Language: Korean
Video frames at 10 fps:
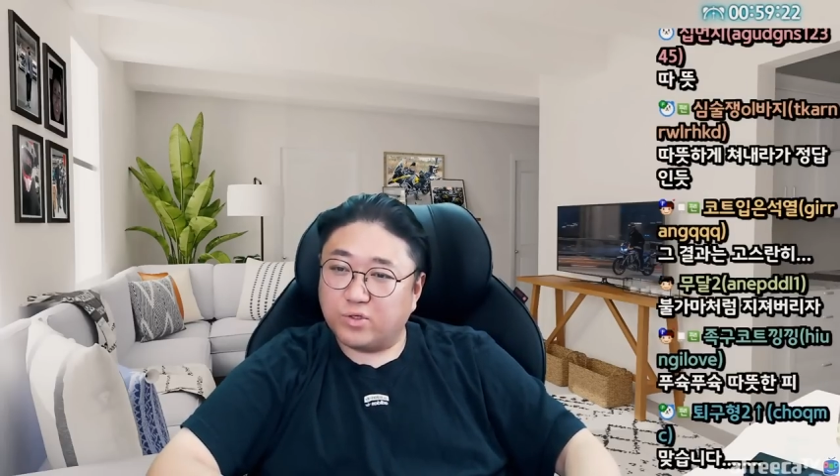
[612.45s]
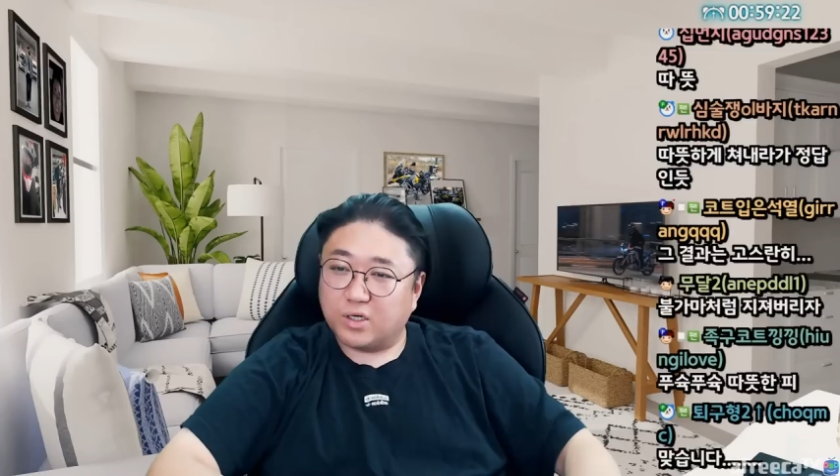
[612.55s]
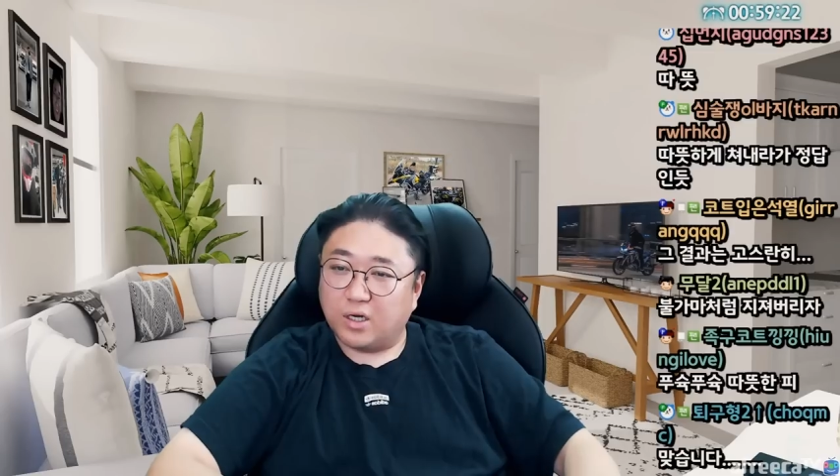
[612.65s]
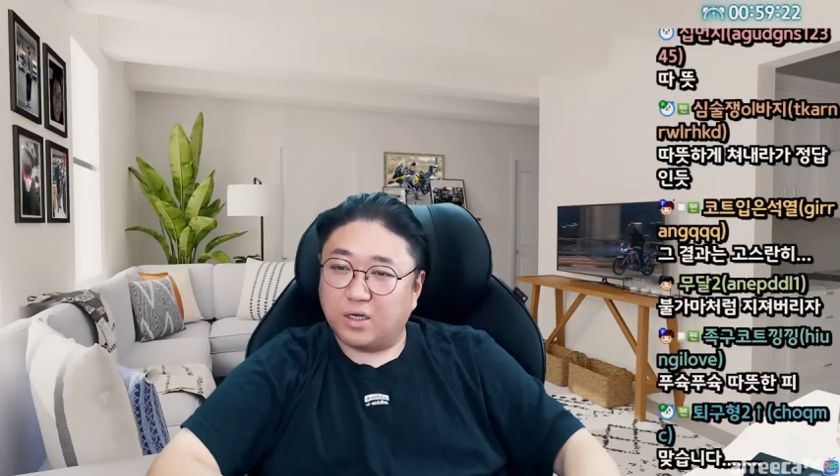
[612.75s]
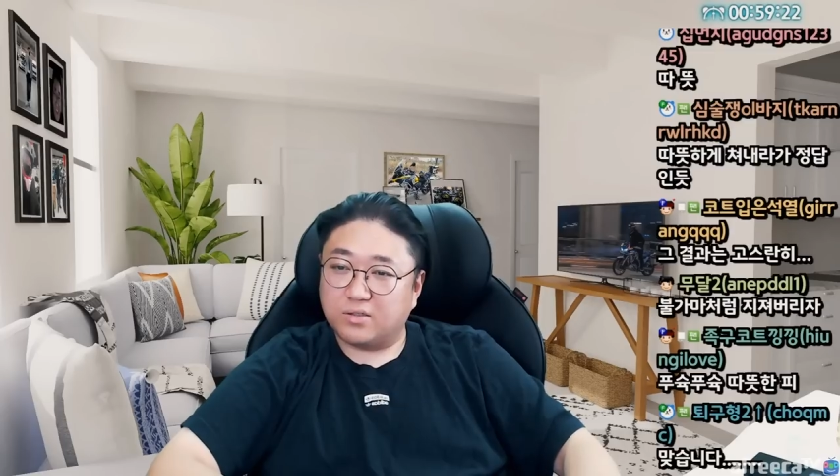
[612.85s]

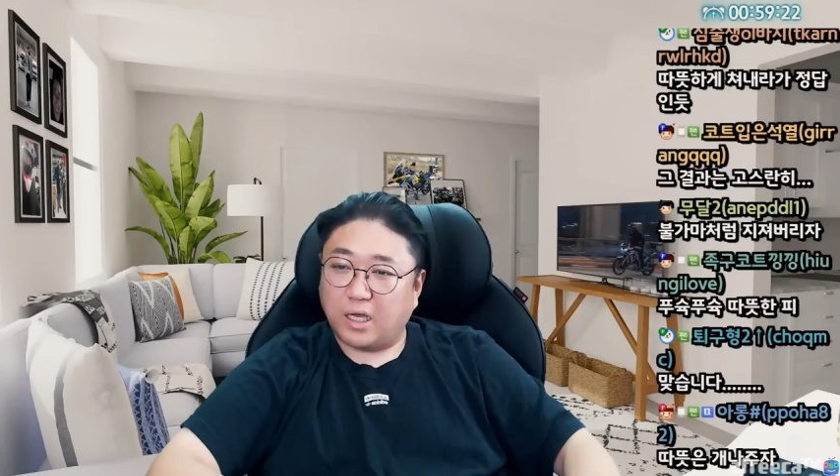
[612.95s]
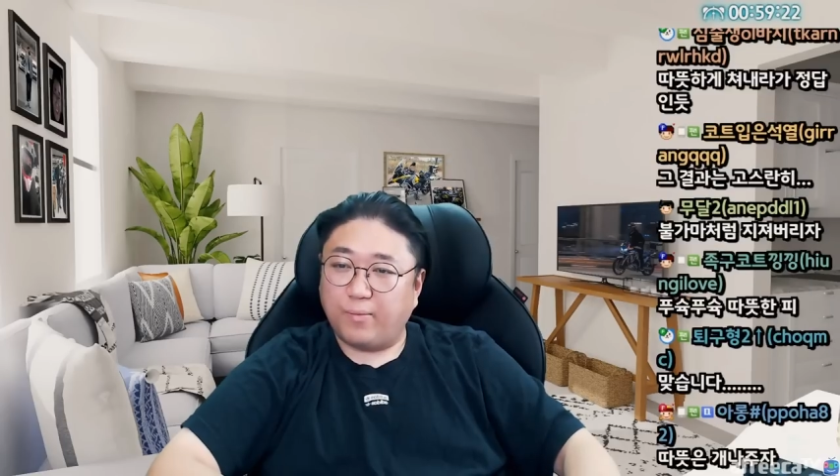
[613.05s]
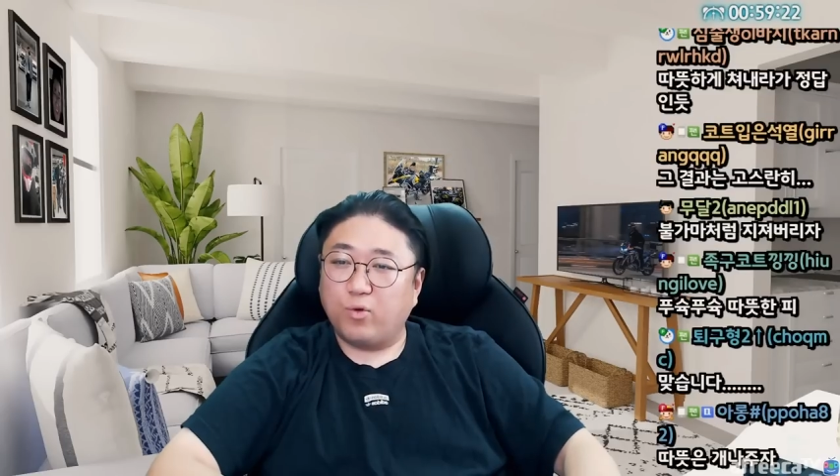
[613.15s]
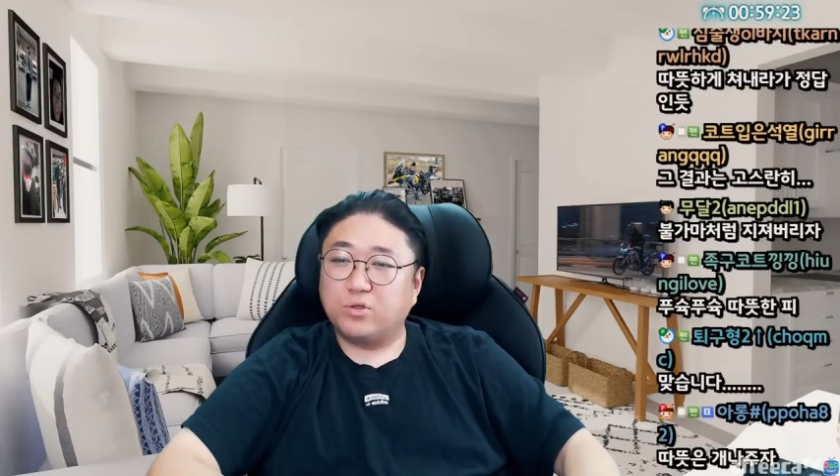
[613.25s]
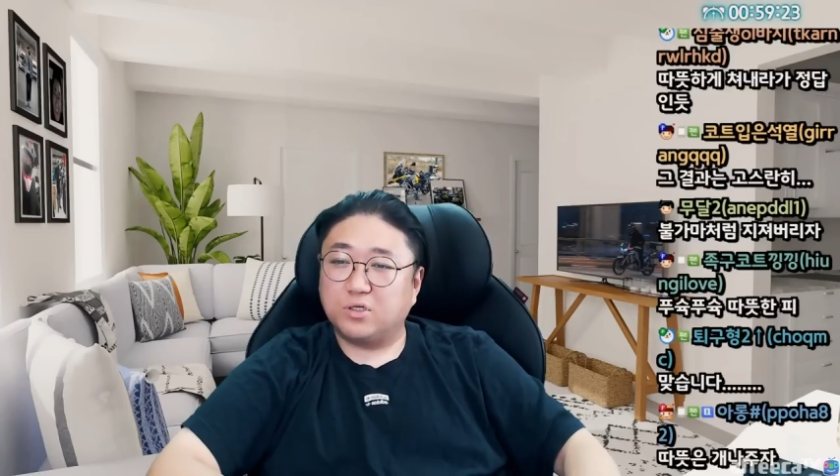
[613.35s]
보니까
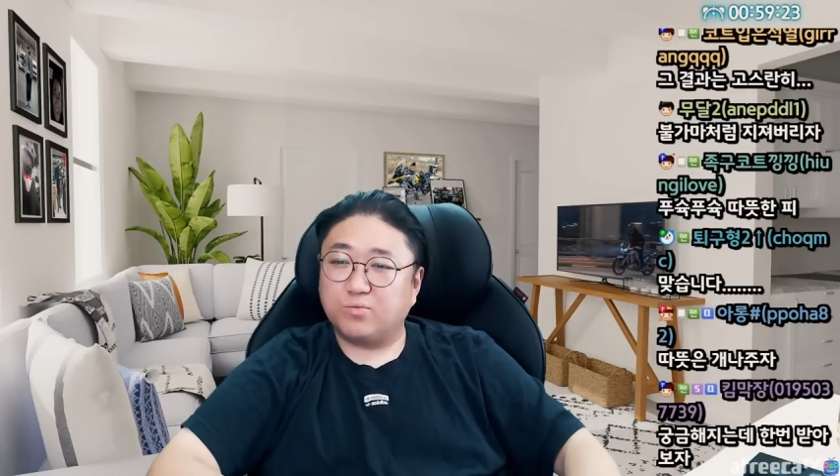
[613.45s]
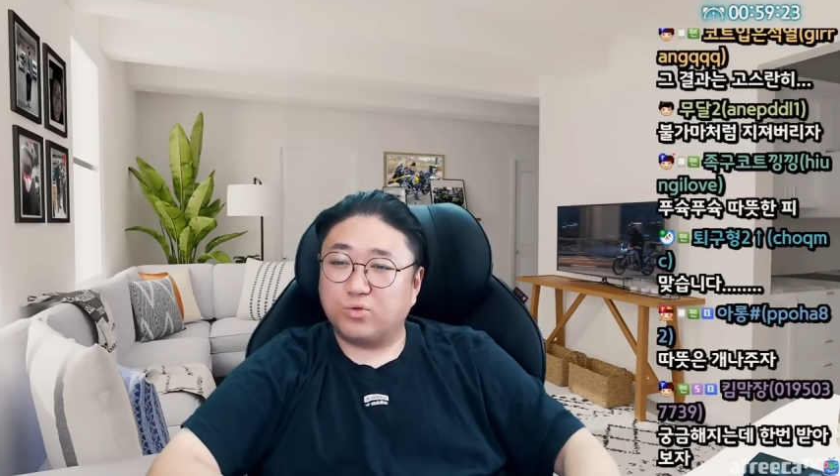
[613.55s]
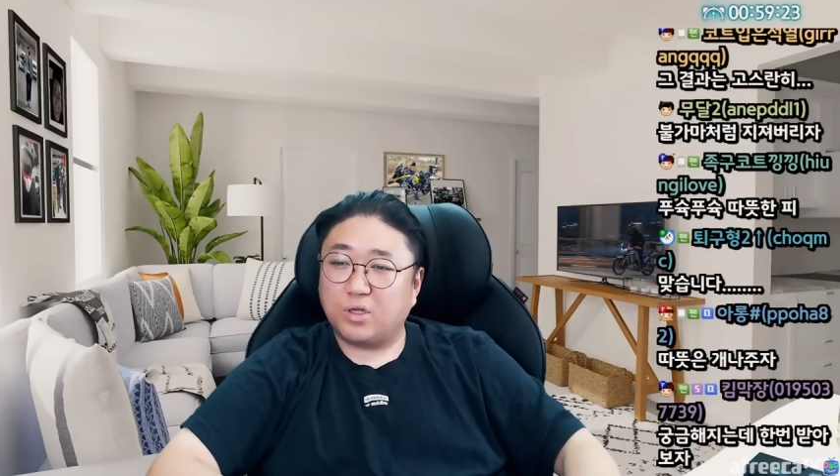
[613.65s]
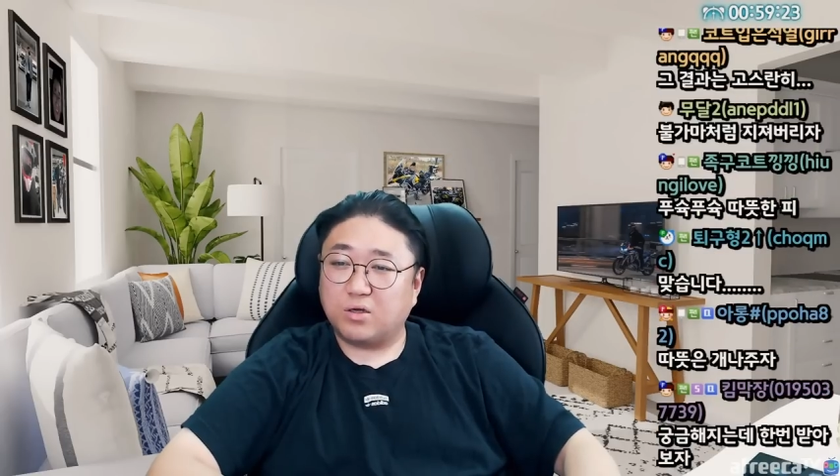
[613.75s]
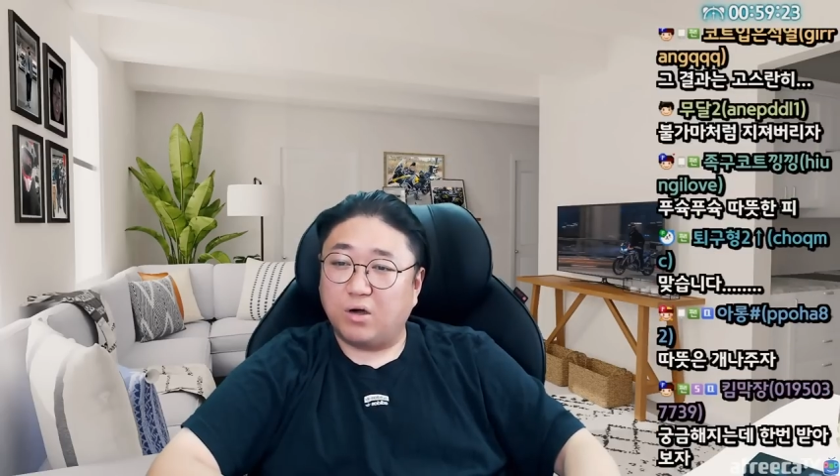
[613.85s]
다 보여드리진
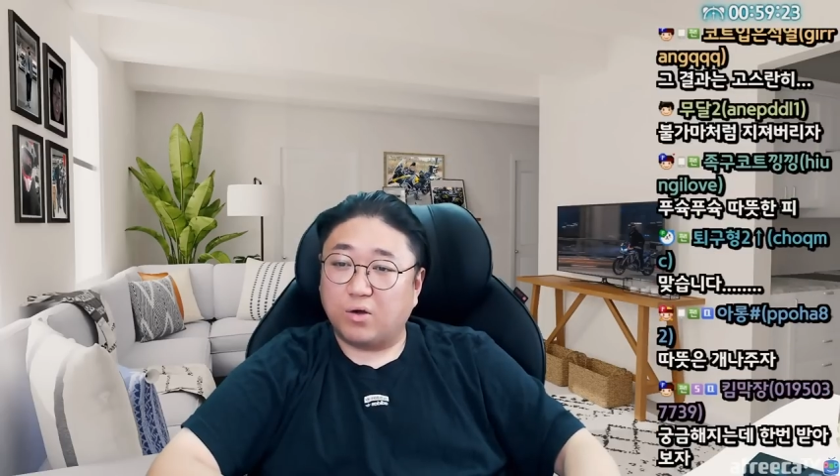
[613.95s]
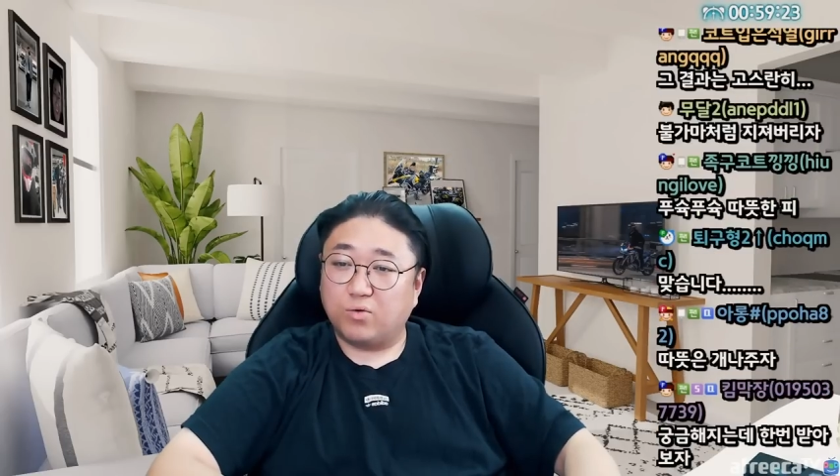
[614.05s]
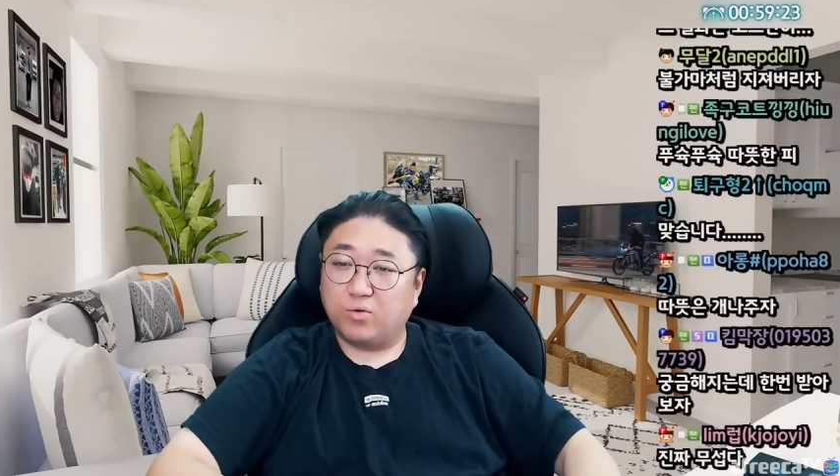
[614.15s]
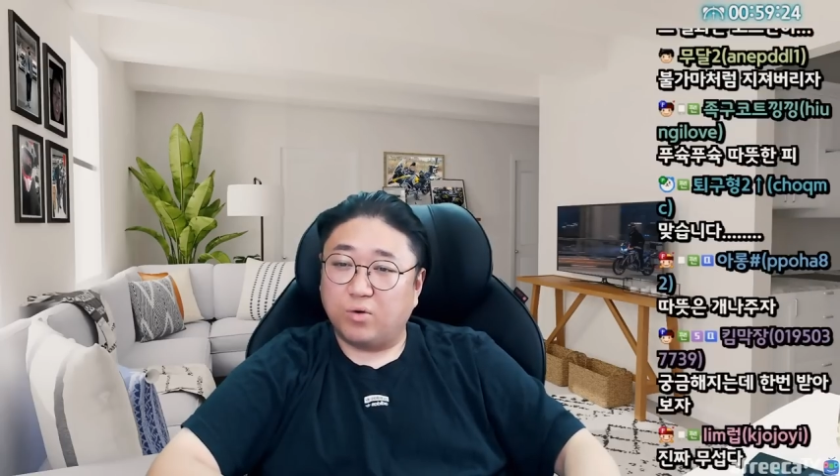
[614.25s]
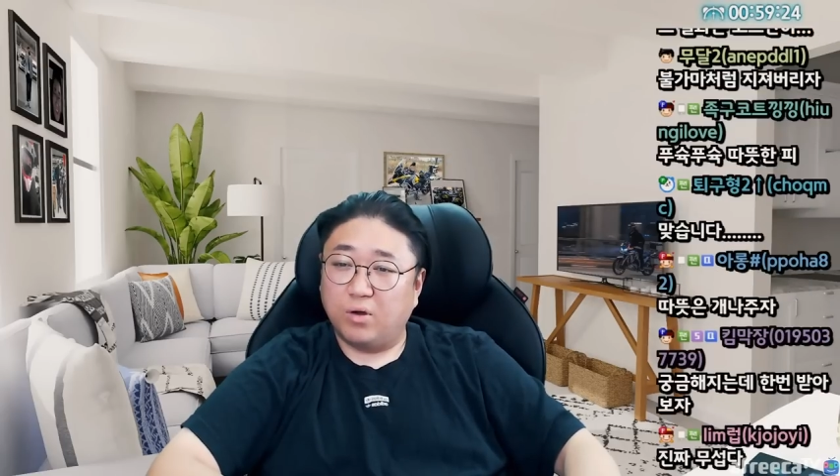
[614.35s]
못할 것
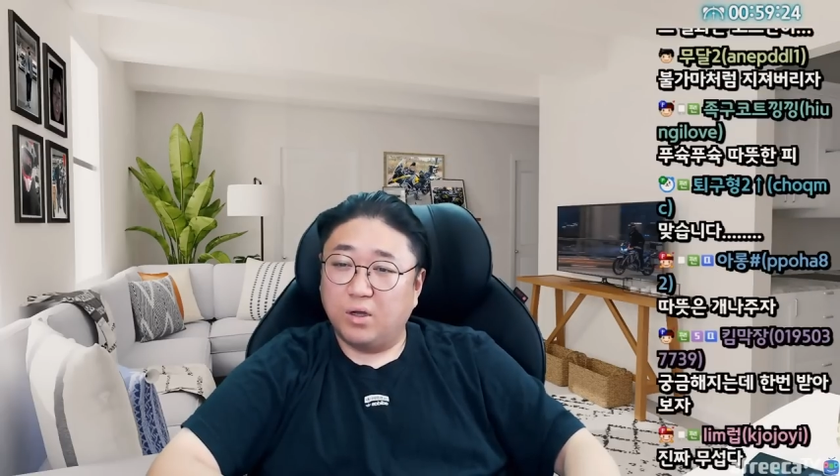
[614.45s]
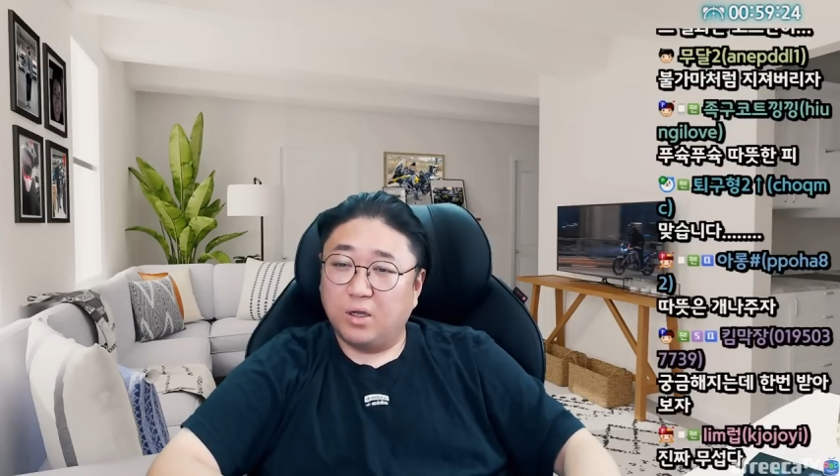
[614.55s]
같고